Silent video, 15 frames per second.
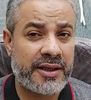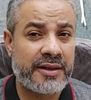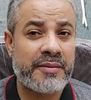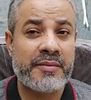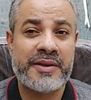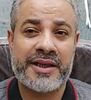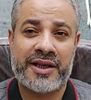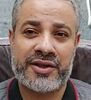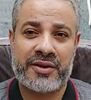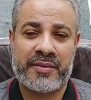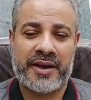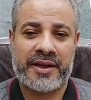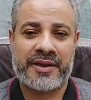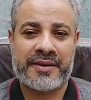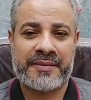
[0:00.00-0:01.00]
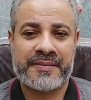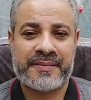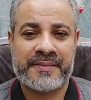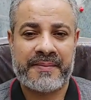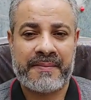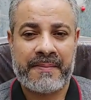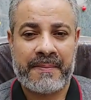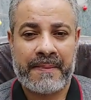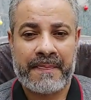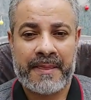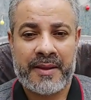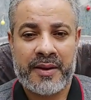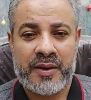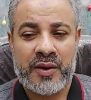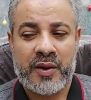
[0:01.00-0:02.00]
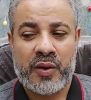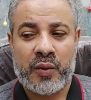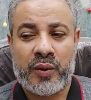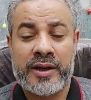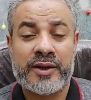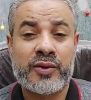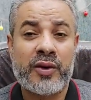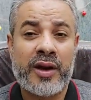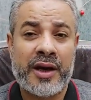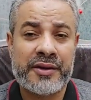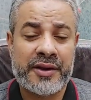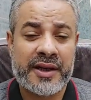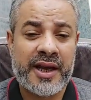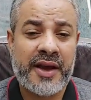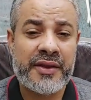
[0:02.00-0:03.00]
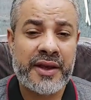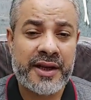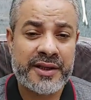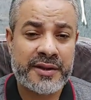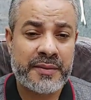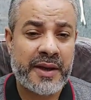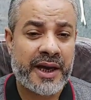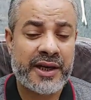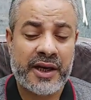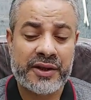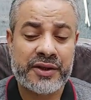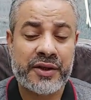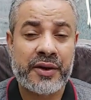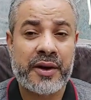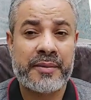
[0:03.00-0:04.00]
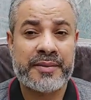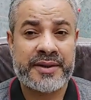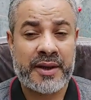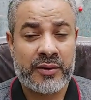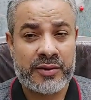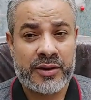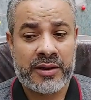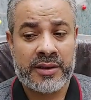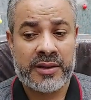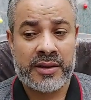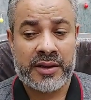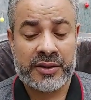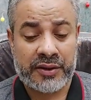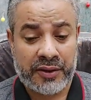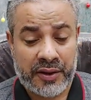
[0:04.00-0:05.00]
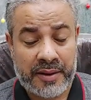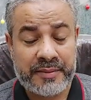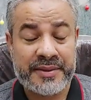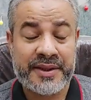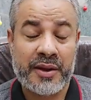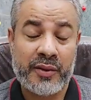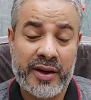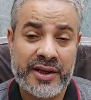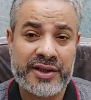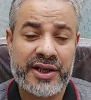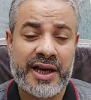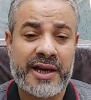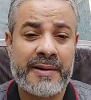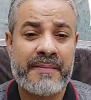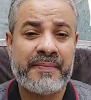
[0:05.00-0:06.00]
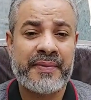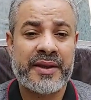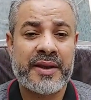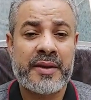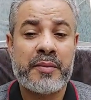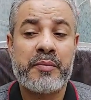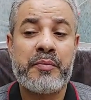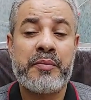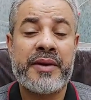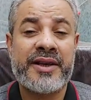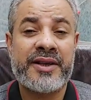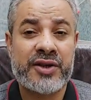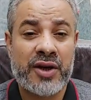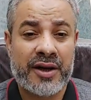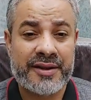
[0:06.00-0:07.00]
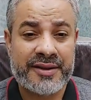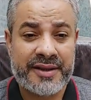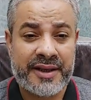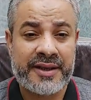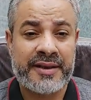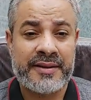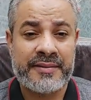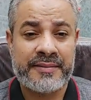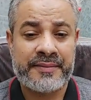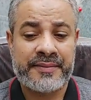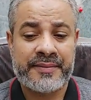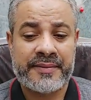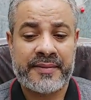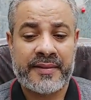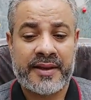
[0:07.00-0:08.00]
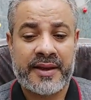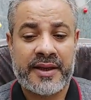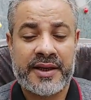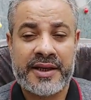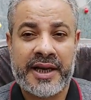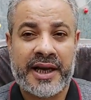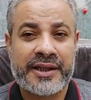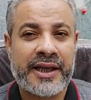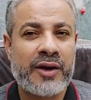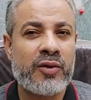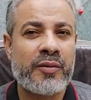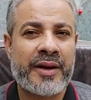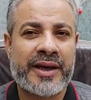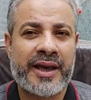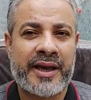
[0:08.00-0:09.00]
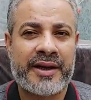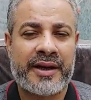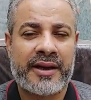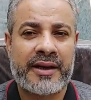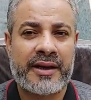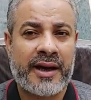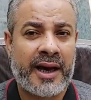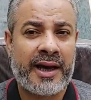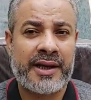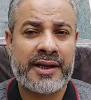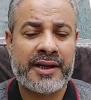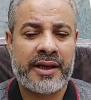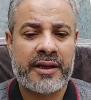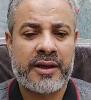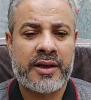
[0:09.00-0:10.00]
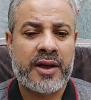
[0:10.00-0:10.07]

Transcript: من الجمال ويدل أيضا هذا الاسم على اقتراب, زو... آه، اقتراب زواجها من شخص يحتل مكانة عالية